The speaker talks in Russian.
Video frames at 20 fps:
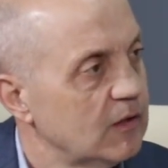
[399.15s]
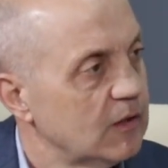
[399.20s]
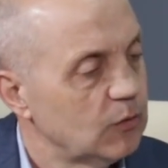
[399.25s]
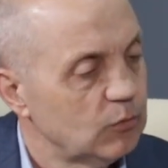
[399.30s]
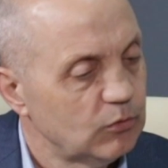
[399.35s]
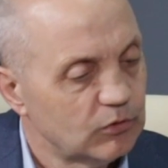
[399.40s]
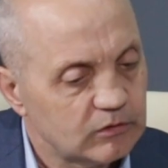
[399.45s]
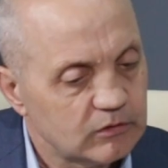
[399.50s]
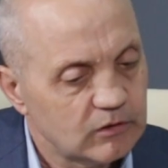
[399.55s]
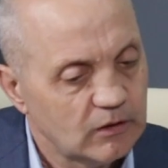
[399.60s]
И
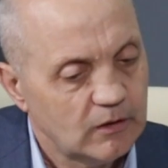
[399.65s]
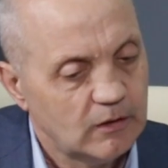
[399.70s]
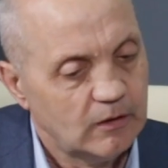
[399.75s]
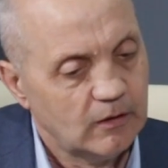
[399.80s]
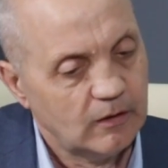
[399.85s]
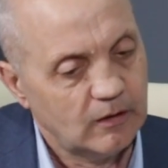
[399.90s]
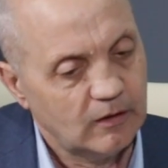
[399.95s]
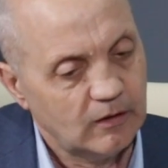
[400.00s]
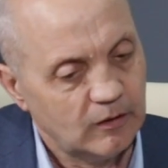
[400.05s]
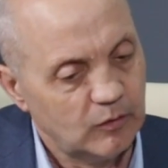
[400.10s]
вот
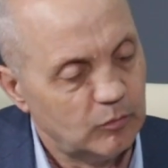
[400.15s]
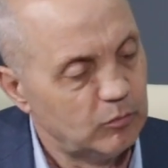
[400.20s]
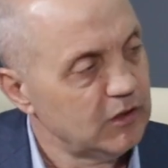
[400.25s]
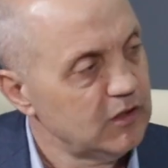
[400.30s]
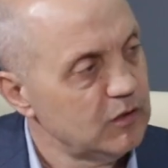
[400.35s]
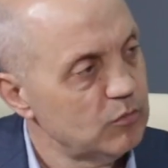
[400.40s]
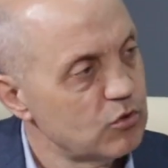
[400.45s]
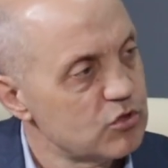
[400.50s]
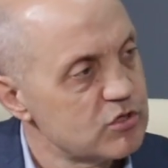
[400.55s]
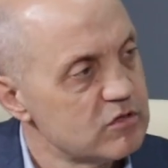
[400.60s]
э, мы
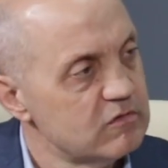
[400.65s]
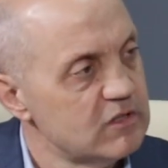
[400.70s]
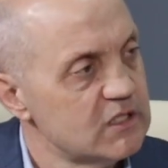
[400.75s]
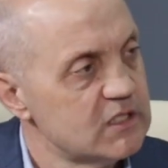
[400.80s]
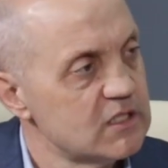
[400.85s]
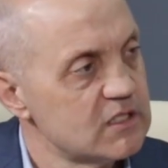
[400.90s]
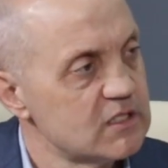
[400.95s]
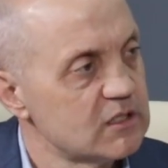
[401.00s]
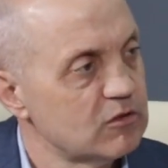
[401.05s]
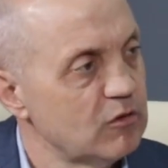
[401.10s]
не можем
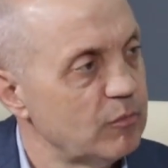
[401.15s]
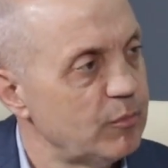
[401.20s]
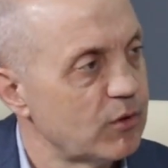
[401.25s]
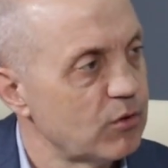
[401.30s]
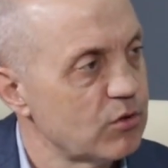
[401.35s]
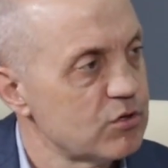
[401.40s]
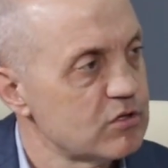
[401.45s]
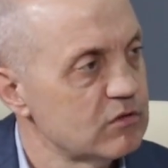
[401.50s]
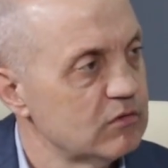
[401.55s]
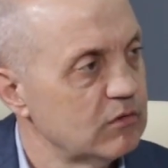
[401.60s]
выйти из этого
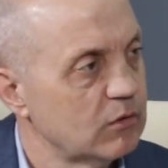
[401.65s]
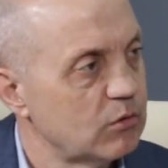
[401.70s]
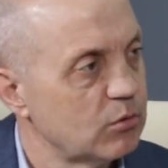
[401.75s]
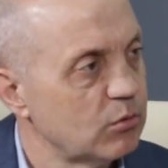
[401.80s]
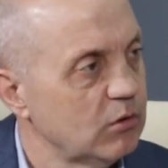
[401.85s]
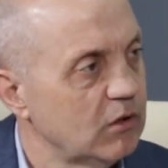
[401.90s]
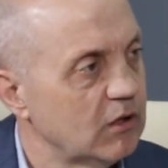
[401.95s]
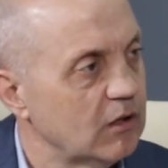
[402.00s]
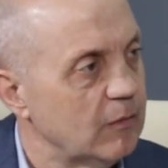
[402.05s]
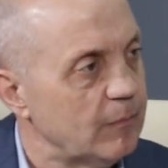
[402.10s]
порочного
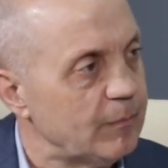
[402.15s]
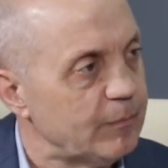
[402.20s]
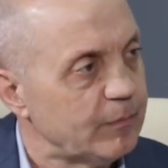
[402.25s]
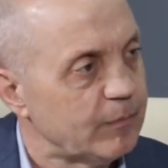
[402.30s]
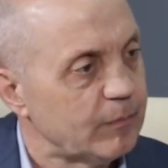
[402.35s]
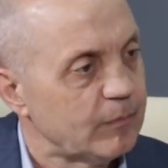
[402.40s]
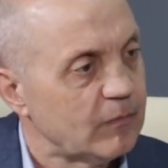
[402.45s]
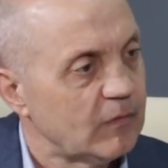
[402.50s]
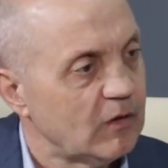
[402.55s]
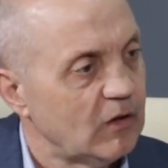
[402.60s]
круга,
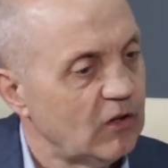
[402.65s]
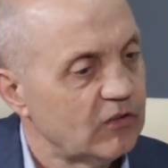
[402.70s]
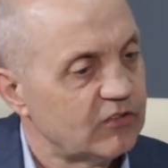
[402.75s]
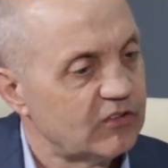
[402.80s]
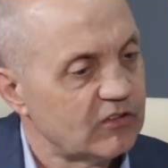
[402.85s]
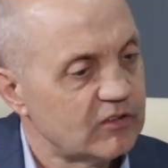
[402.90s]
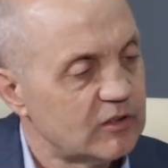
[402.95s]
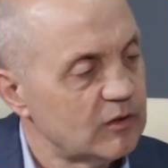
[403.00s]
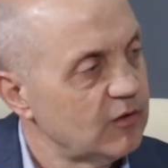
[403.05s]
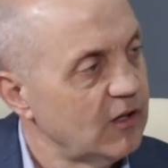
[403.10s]

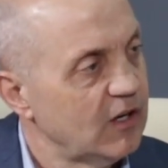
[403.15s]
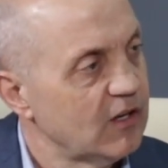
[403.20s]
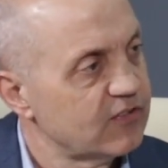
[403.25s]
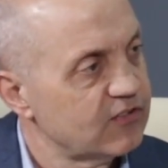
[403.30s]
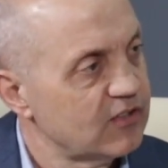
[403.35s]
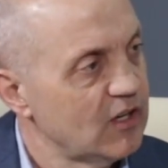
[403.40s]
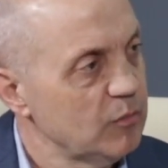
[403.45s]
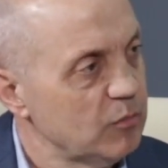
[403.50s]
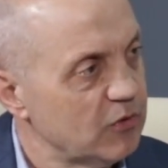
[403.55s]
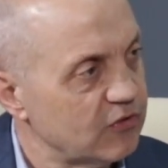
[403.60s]
создавая
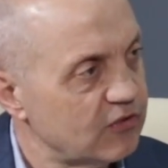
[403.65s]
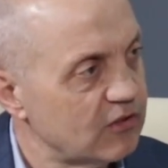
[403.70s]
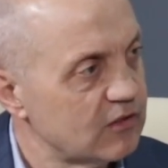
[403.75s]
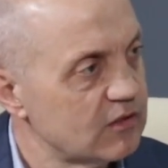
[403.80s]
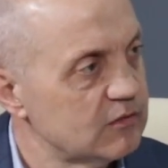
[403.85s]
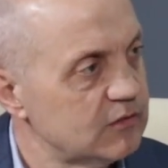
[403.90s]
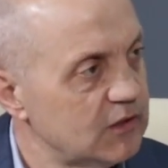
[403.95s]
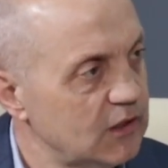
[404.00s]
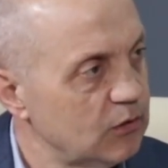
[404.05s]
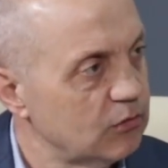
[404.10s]
сами,
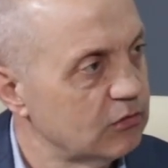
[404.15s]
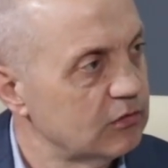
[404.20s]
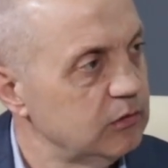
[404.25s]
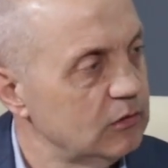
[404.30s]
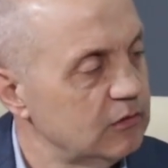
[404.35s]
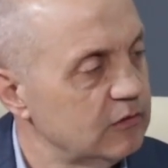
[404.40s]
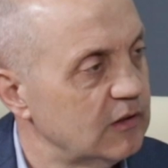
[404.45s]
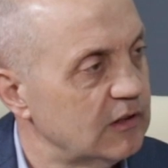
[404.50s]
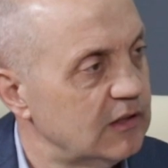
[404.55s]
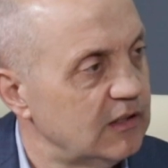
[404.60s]
создавая
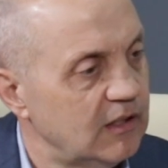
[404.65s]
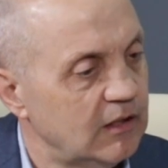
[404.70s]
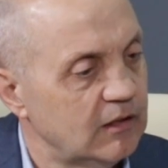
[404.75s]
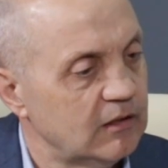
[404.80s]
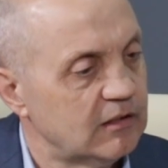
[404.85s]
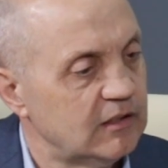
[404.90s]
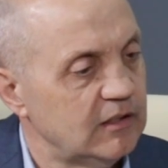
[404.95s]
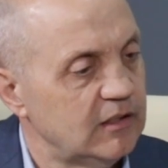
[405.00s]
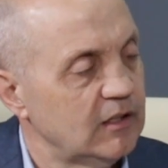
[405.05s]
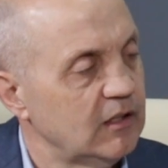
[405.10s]
условия
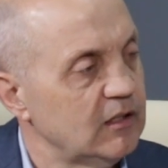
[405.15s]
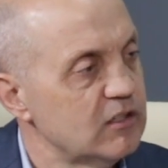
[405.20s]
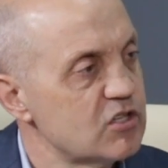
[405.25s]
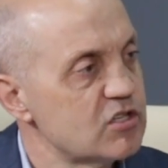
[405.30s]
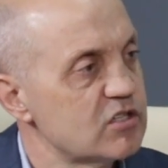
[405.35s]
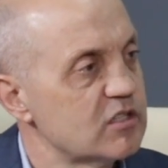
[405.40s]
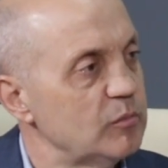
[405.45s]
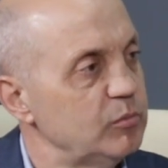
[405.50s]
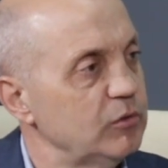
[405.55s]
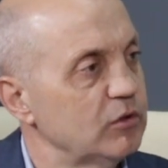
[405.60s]
для, для
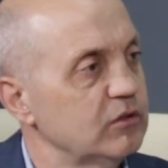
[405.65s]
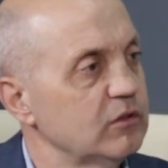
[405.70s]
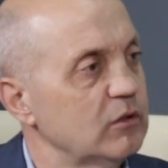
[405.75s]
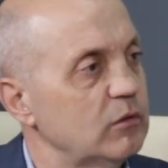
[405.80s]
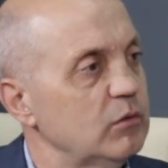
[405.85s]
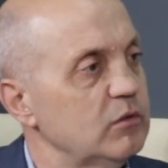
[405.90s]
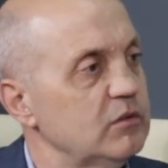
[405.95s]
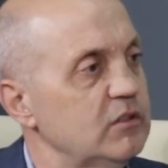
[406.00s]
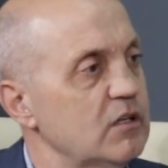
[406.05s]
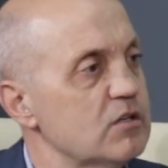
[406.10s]
нечистоплотных
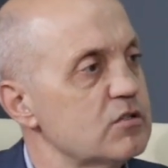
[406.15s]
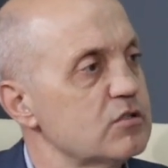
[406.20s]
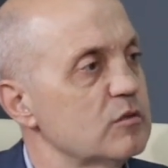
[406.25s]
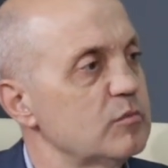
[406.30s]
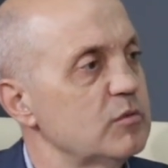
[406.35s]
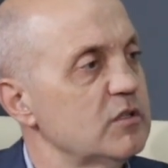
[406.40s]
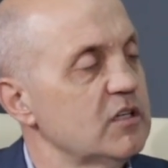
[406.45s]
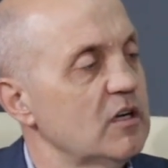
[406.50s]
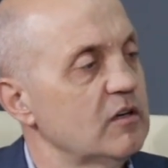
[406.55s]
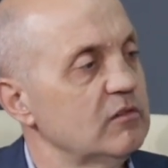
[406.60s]
людей,
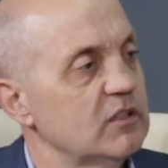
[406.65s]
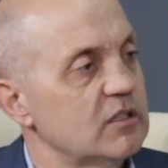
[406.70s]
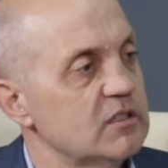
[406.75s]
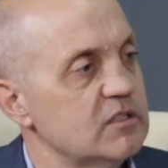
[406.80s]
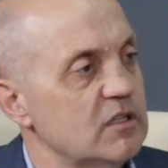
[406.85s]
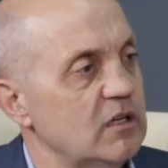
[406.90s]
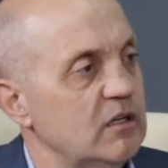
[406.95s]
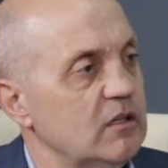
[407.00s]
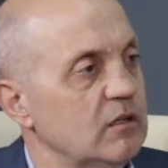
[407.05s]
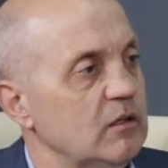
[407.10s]
чтобы они
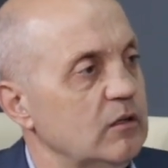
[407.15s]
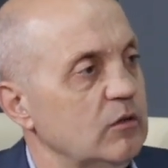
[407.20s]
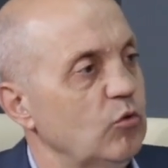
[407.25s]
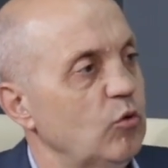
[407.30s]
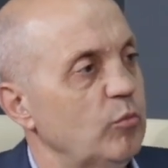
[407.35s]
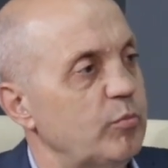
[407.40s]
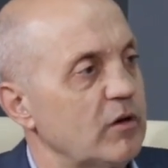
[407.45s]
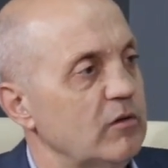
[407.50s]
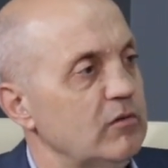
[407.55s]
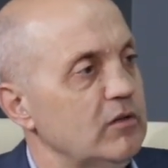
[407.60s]
овладели
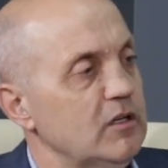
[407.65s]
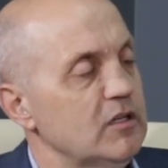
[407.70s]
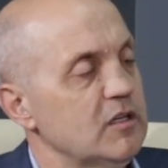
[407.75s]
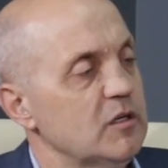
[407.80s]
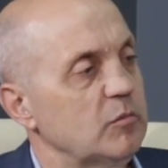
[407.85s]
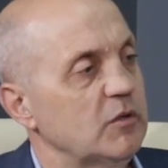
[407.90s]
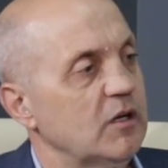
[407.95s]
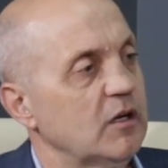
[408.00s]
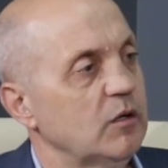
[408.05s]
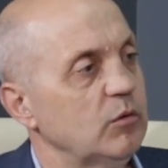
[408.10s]

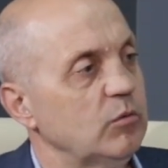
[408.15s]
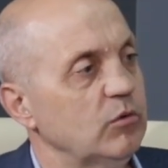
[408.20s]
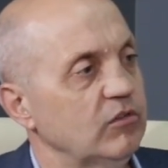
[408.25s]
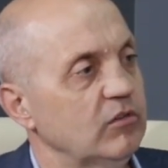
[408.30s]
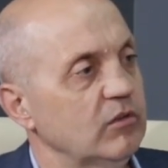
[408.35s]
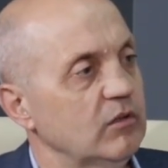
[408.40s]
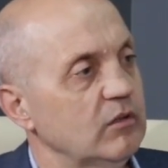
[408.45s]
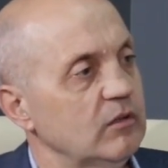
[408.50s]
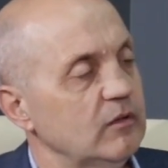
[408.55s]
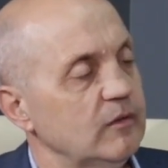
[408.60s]
управлением
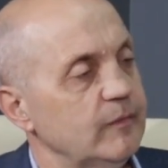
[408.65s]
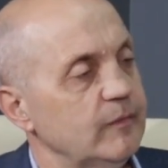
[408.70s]
Гагаузией.